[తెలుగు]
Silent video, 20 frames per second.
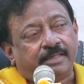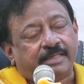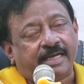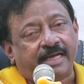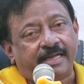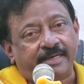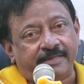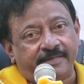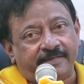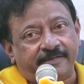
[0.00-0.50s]

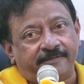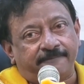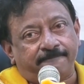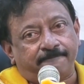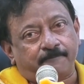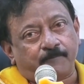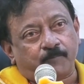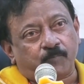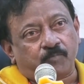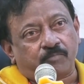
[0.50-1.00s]
కానీ
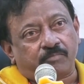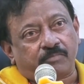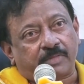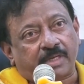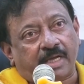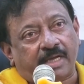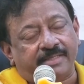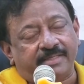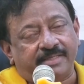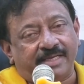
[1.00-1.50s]

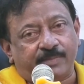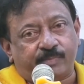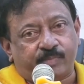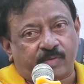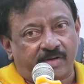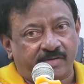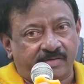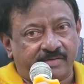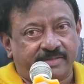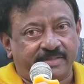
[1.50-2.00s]
అది నాకు
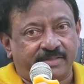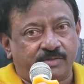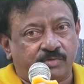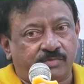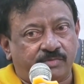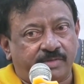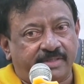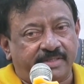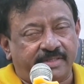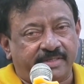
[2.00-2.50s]
ప్రాబ్లం
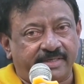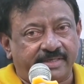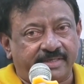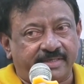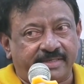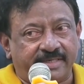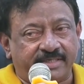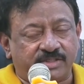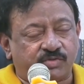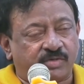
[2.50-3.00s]
లేదు
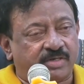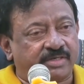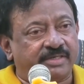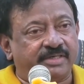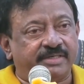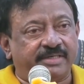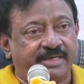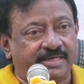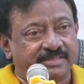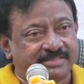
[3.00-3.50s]
ఎందుకంటే నేను
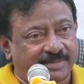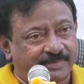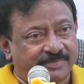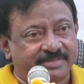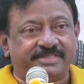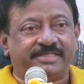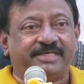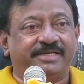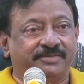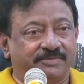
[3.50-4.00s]
స్వర్గానికి వెళ్ళే
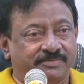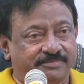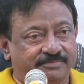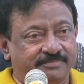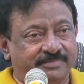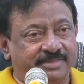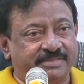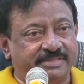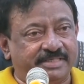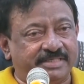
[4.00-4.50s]
సమస్య లేదు
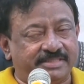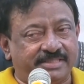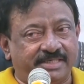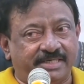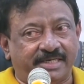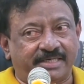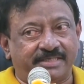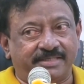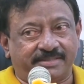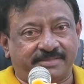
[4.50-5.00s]
నేను చేసిన
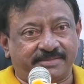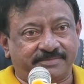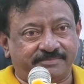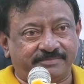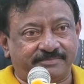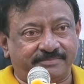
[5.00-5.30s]
అన్నట్టు